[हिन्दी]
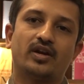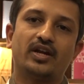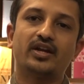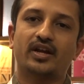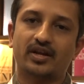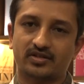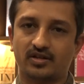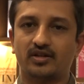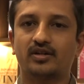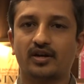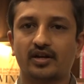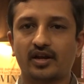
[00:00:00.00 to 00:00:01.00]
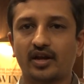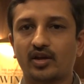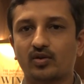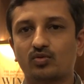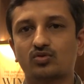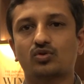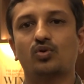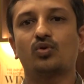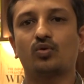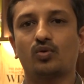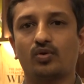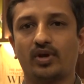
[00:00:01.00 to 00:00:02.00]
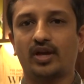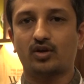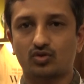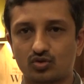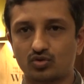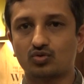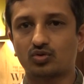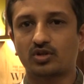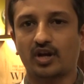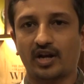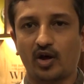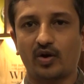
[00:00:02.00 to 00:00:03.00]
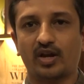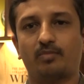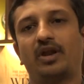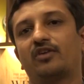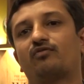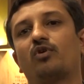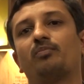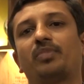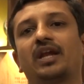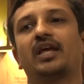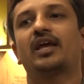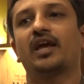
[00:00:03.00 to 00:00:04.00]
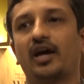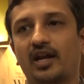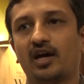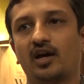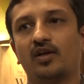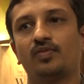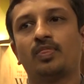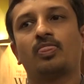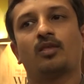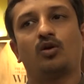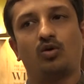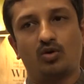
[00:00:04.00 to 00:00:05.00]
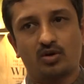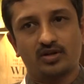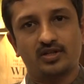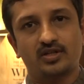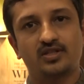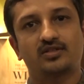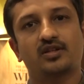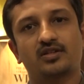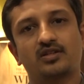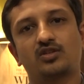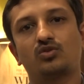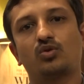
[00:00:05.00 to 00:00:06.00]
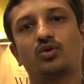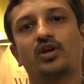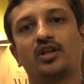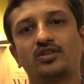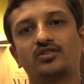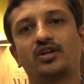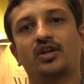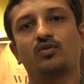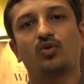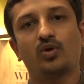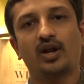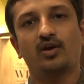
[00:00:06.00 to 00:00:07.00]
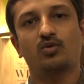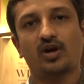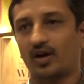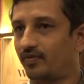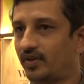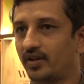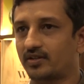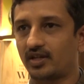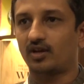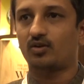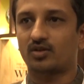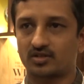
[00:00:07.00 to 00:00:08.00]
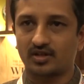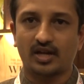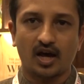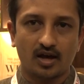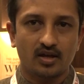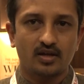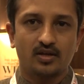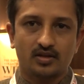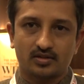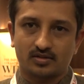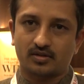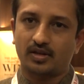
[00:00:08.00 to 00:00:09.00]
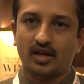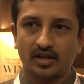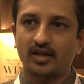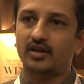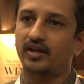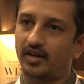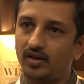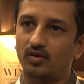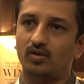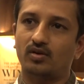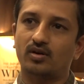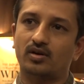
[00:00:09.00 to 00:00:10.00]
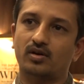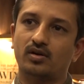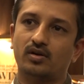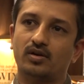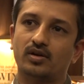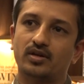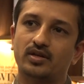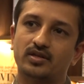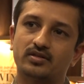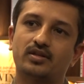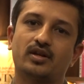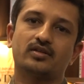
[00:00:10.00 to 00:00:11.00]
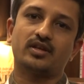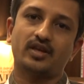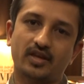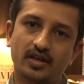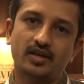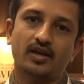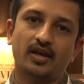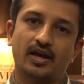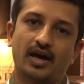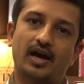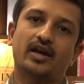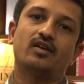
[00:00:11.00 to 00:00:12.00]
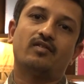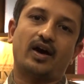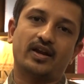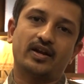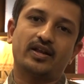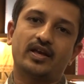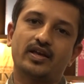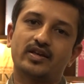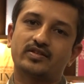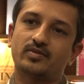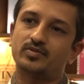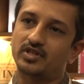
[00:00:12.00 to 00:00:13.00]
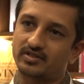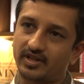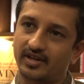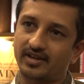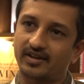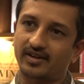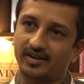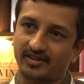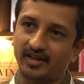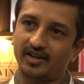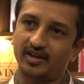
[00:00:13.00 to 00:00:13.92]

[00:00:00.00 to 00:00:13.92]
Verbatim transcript: इंटरेक्शन करके उसको एक जूत करना और एक प्लेटफॉर्म पे लेके आना और इस तरह से जो इनिशिएटिव हो रहा है वो काफ़ी अच्छा और सना सनारिया है और आ, इस तरह से ही आगे वार इंडिया ये सब चीज़ें करता